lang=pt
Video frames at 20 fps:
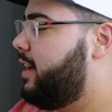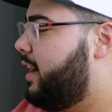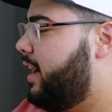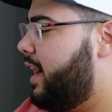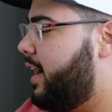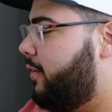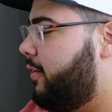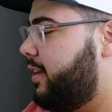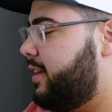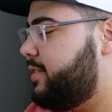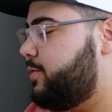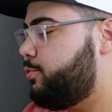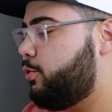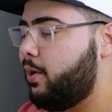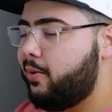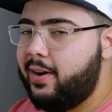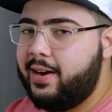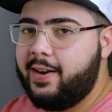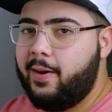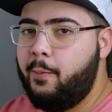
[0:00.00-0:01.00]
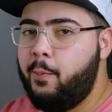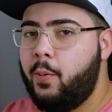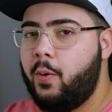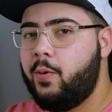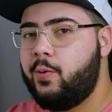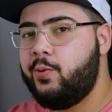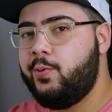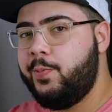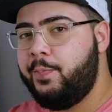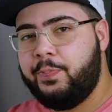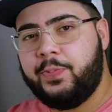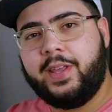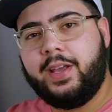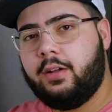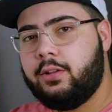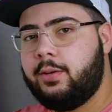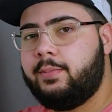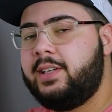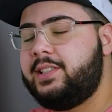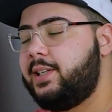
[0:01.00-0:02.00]
Agora é só aguardar um pouco que
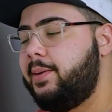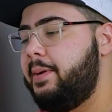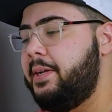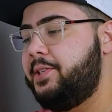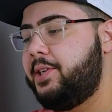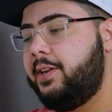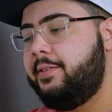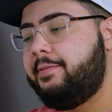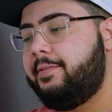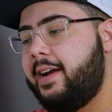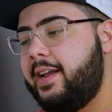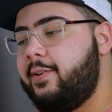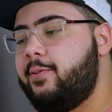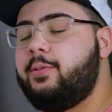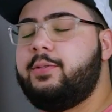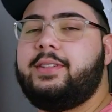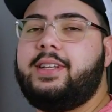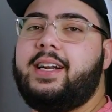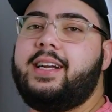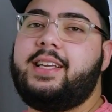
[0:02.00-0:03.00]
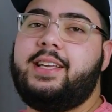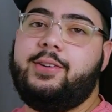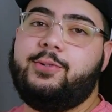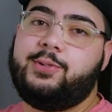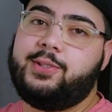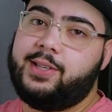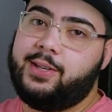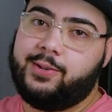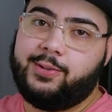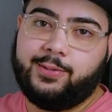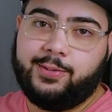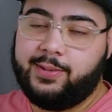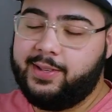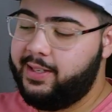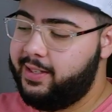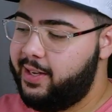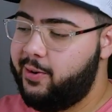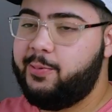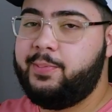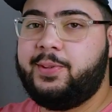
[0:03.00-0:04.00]
automaticamente ele vai encontrar aqui o seu
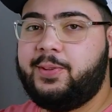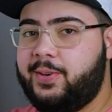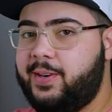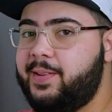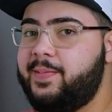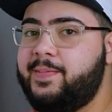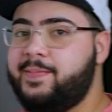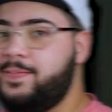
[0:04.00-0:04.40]
interruptor.